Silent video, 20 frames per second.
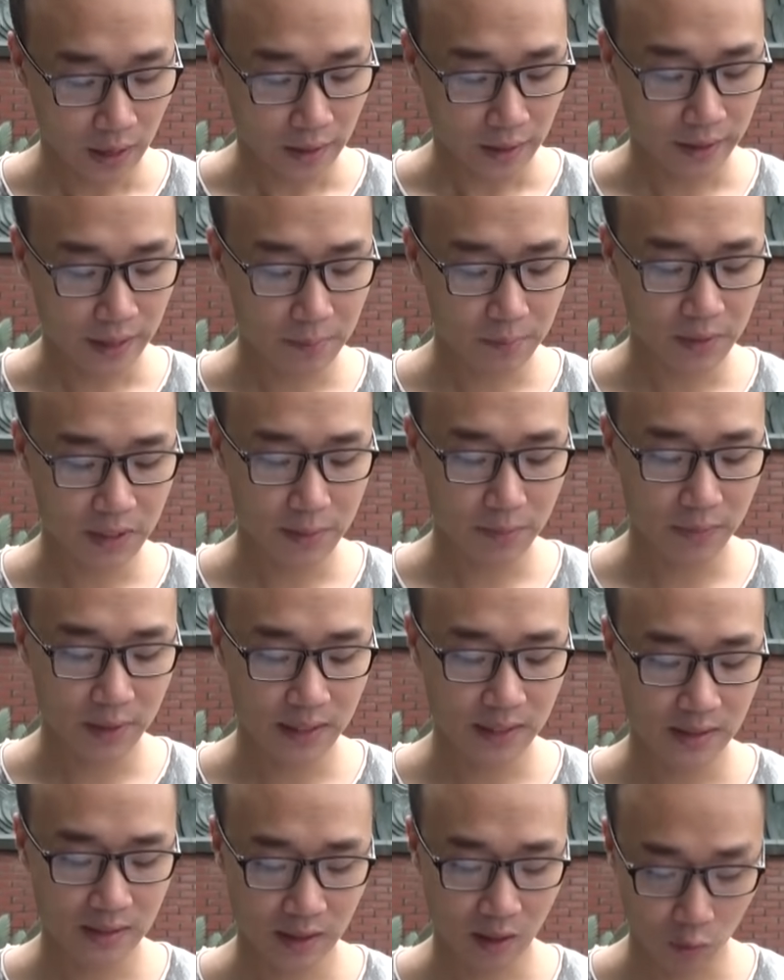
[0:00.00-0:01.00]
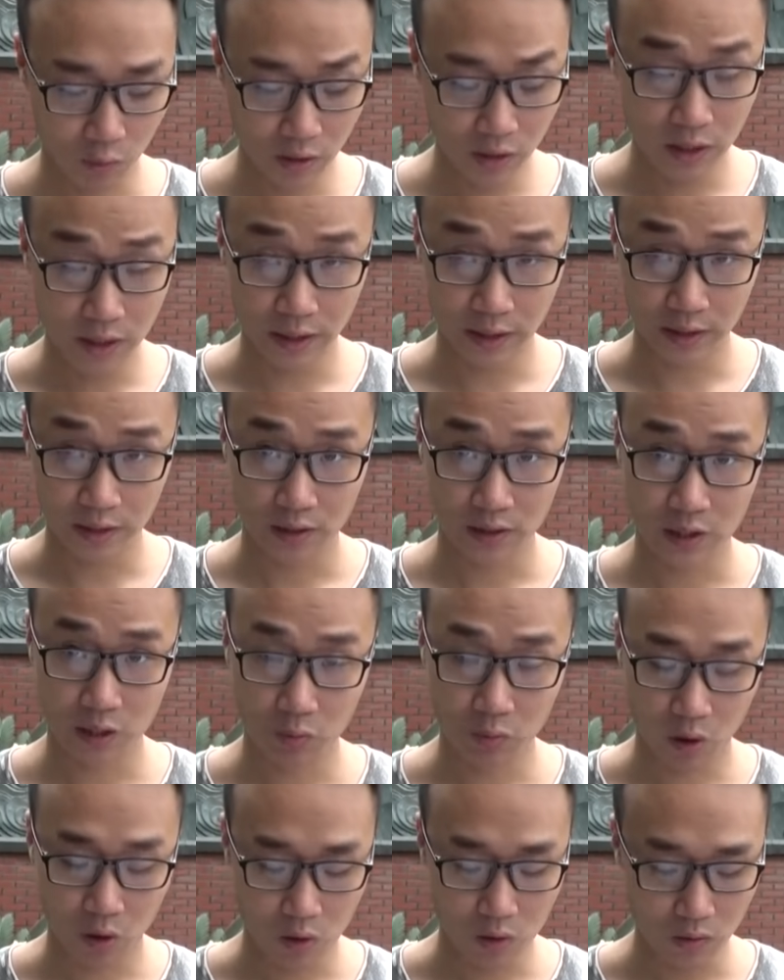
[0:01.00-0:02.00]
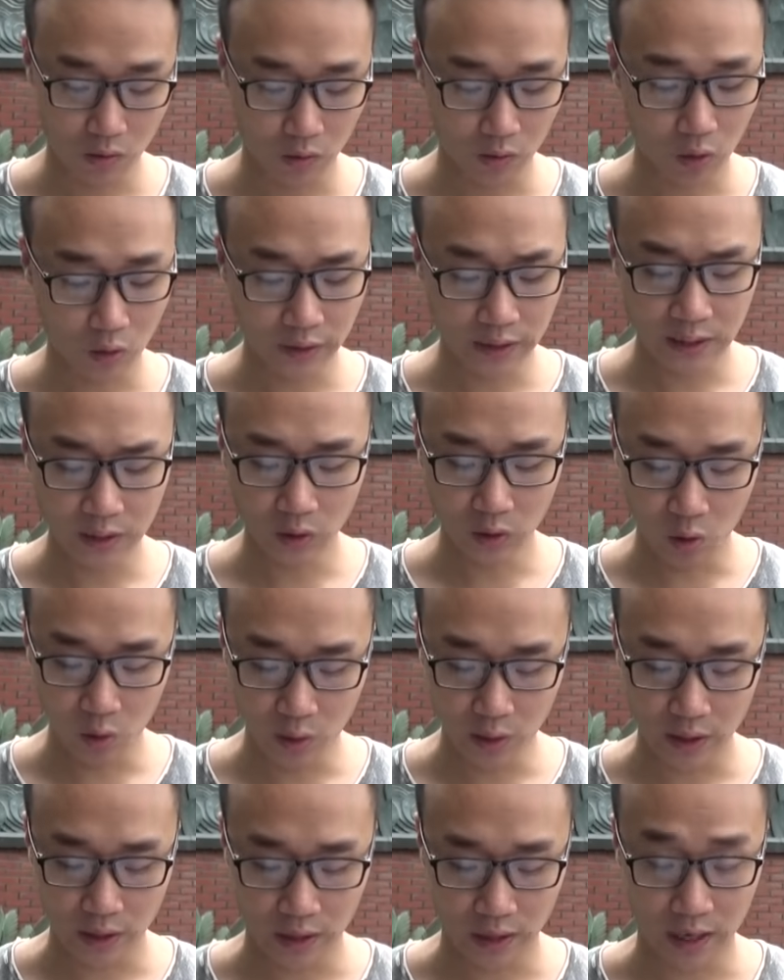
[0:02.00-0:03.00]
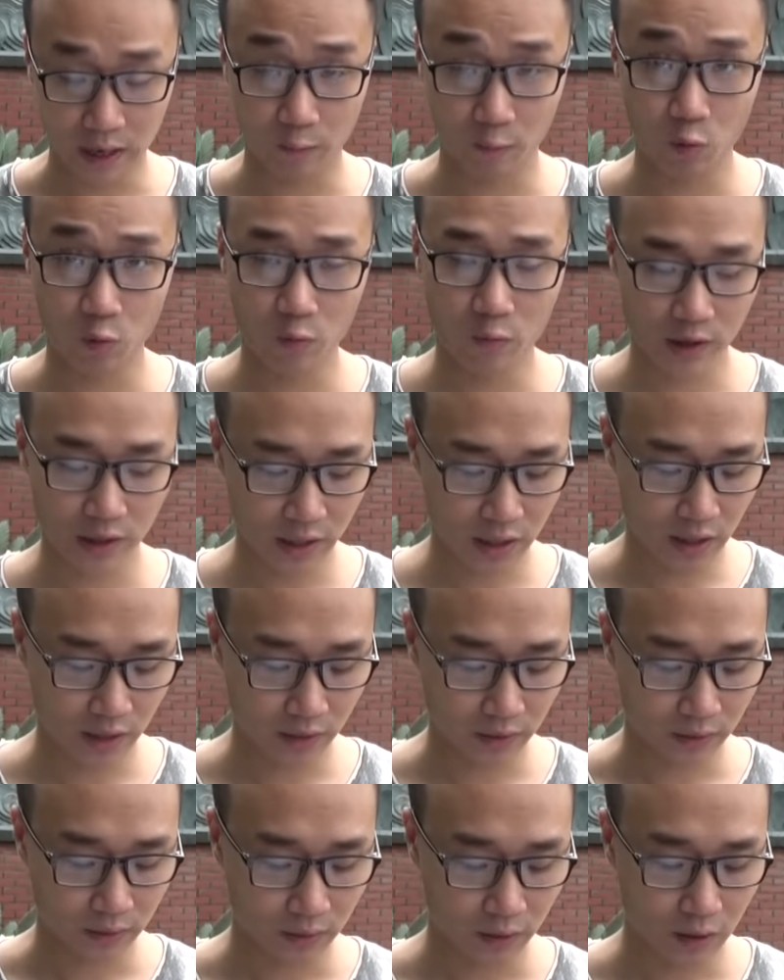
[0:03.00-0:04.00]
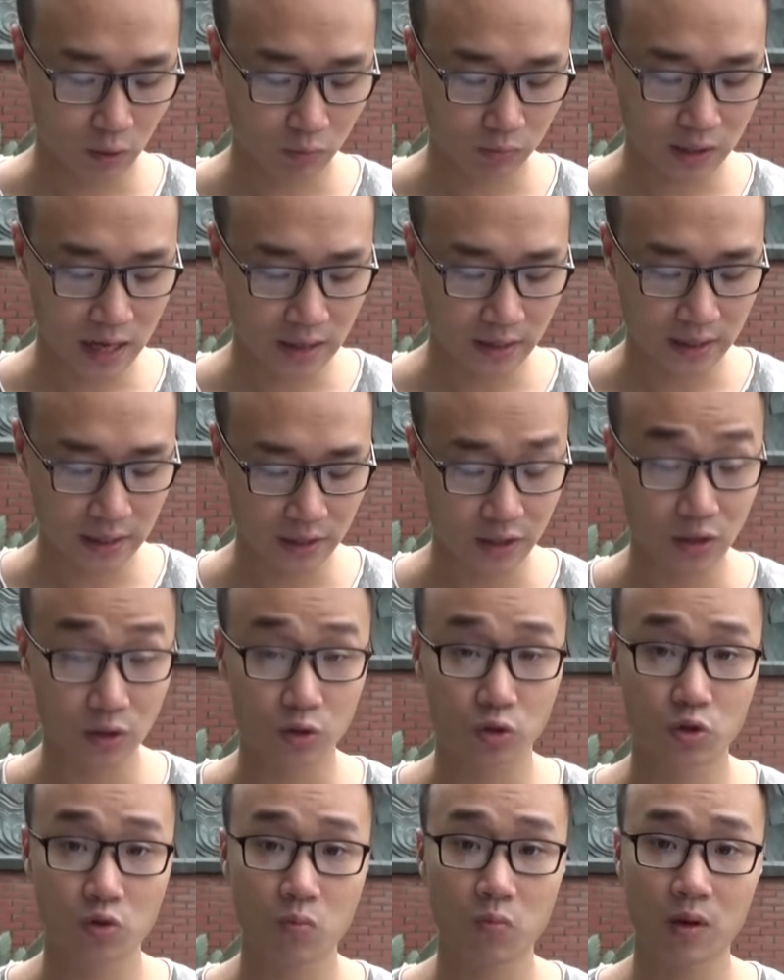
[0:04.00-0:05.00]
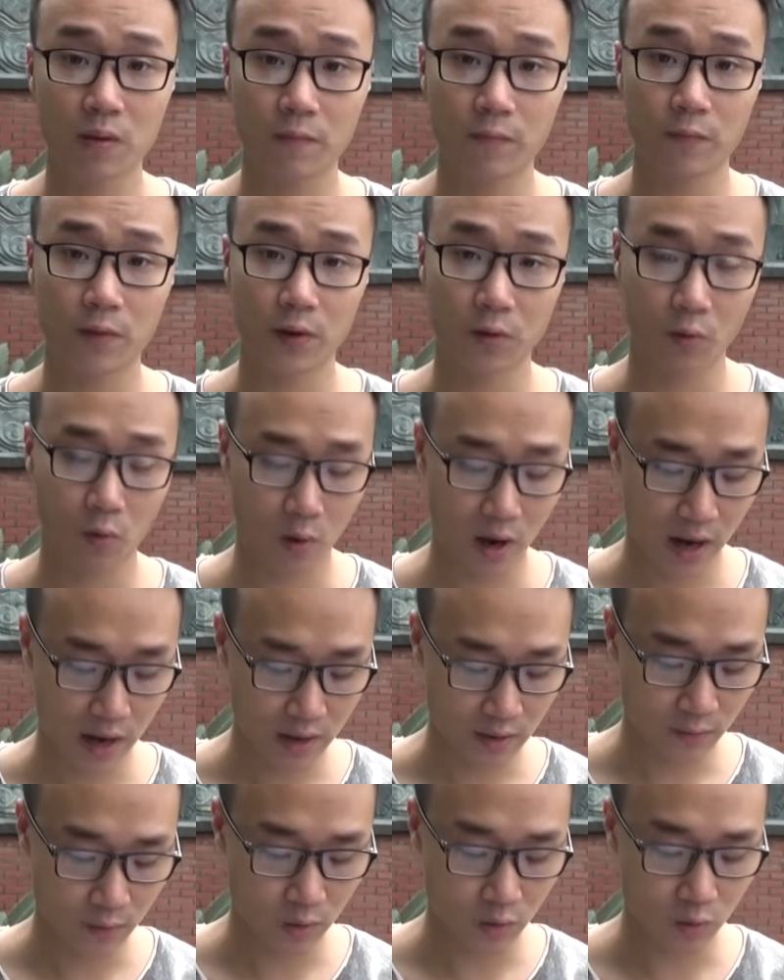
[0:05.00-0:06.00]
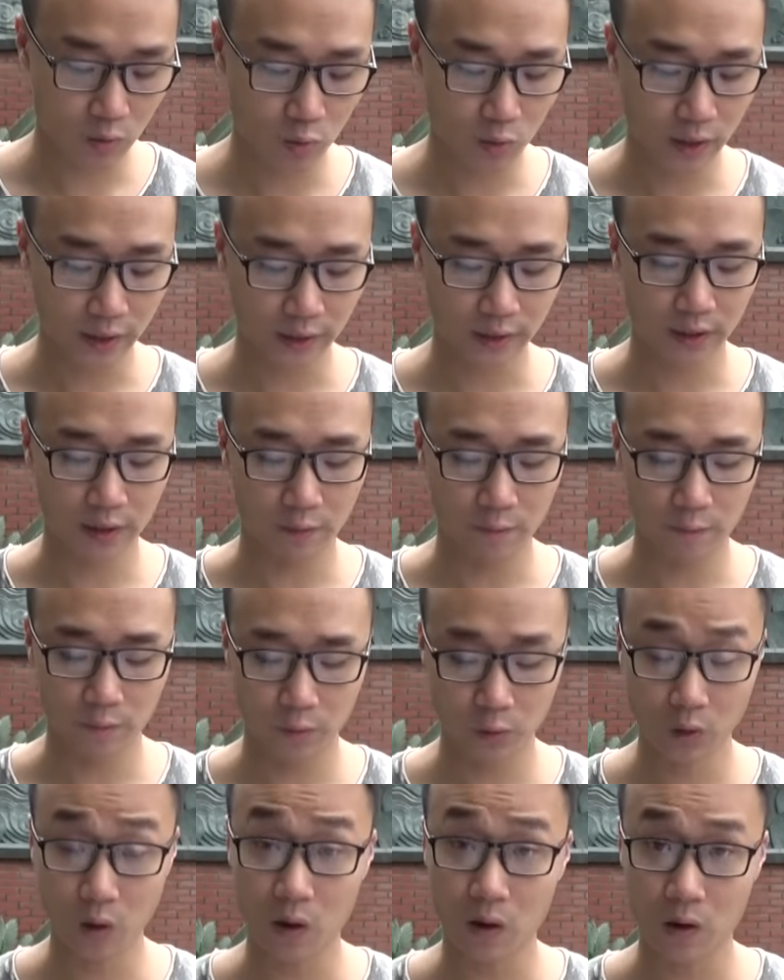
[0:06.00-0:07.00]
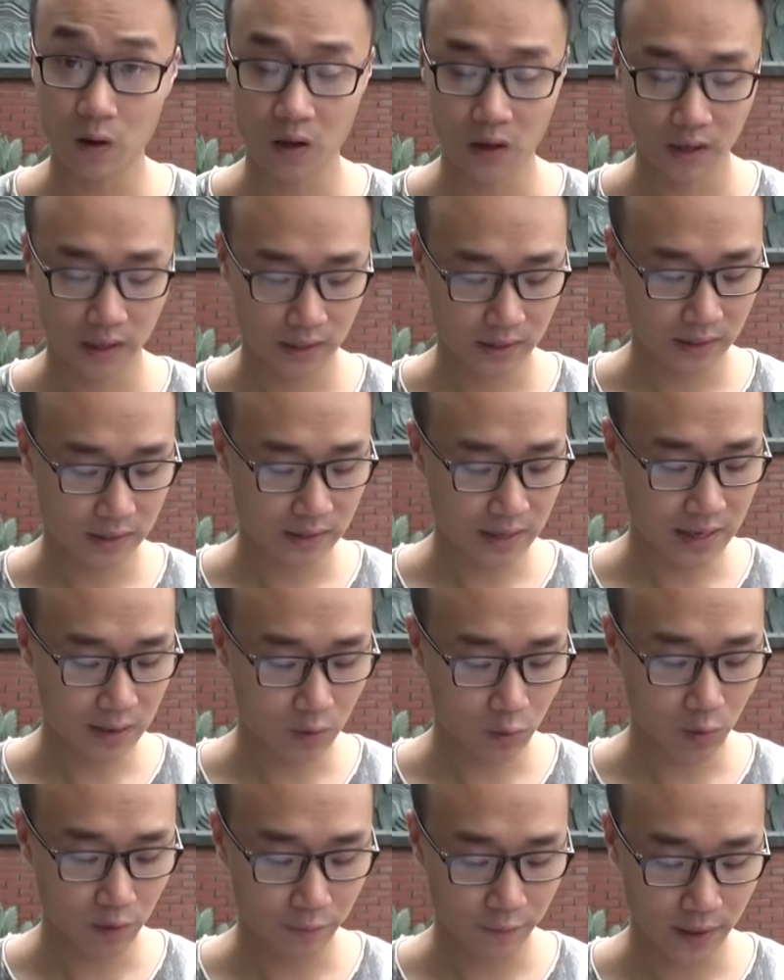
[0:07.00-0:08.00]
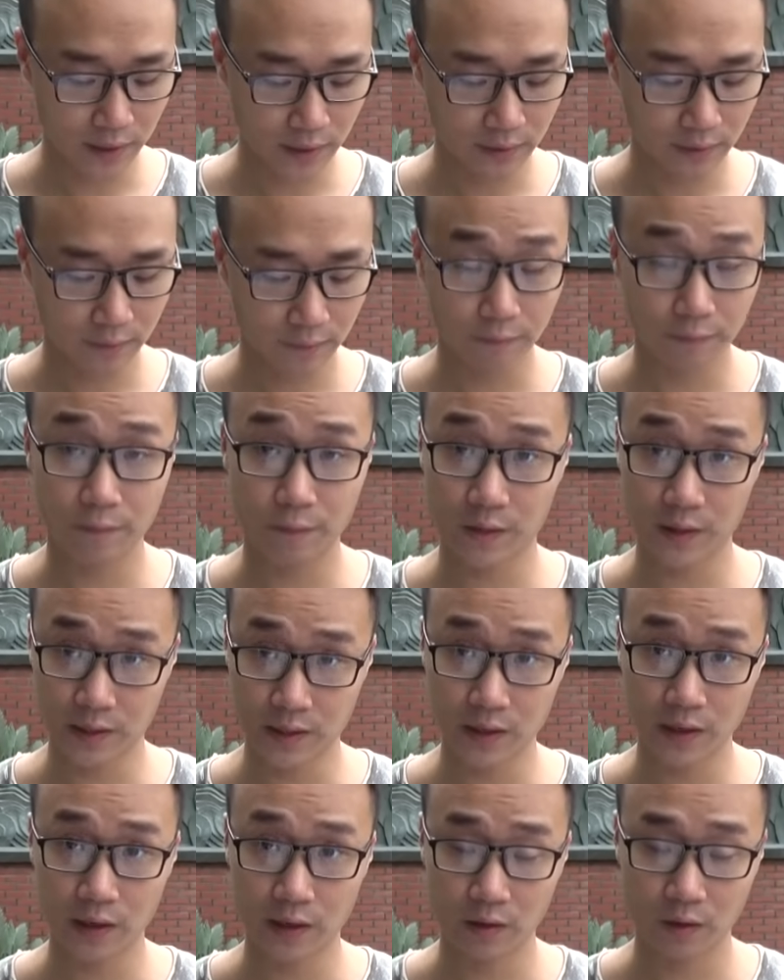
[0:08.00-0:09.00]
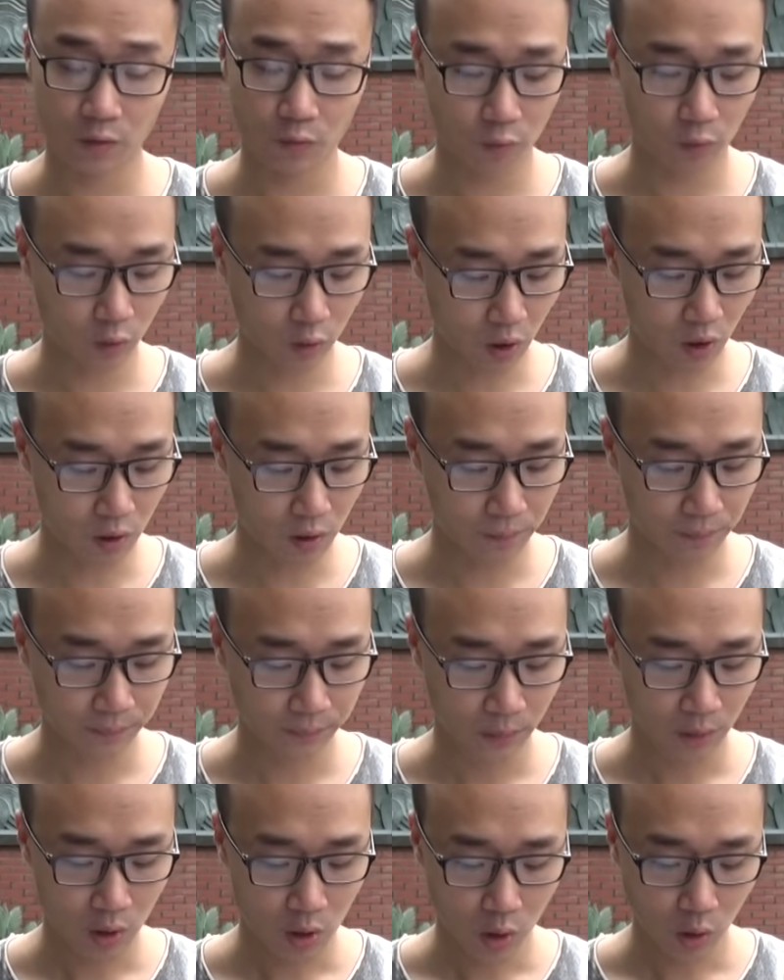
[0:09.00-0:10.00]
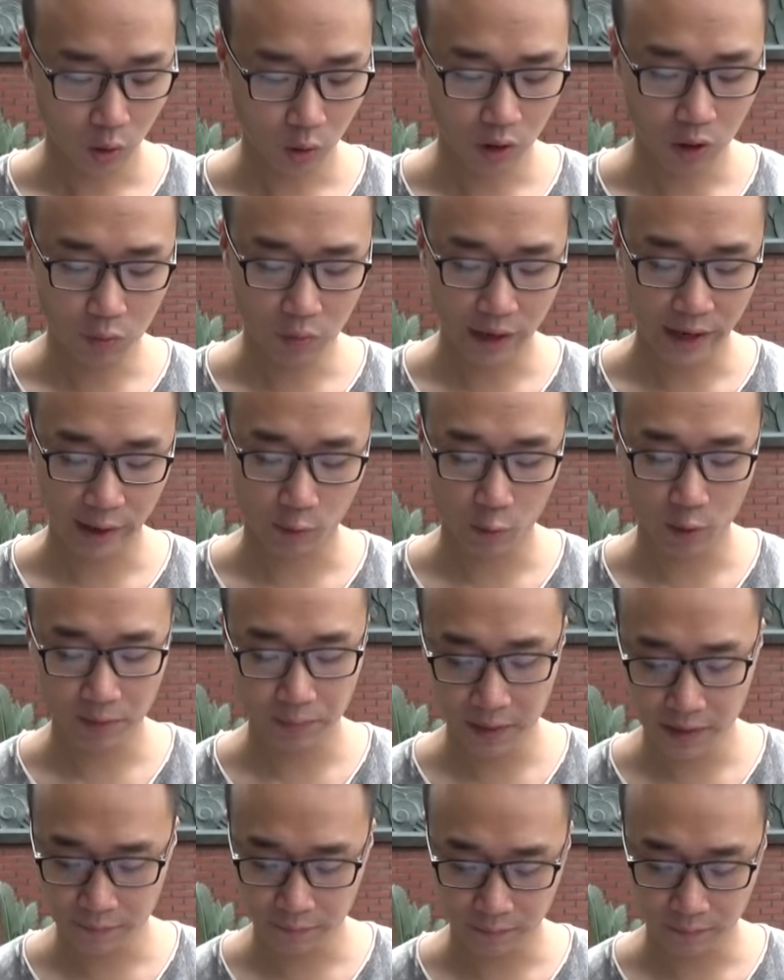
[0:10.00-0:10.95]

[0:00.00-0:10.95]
506 người, trong đó có tên tôi là Vũ Văn Cần, công tác tại trường trung cấp văn hóa du lịch tỉnh Phú Thọ, xã Thụy Vân, Việt Trì, Phú Thọ. Tôi không hề quen biết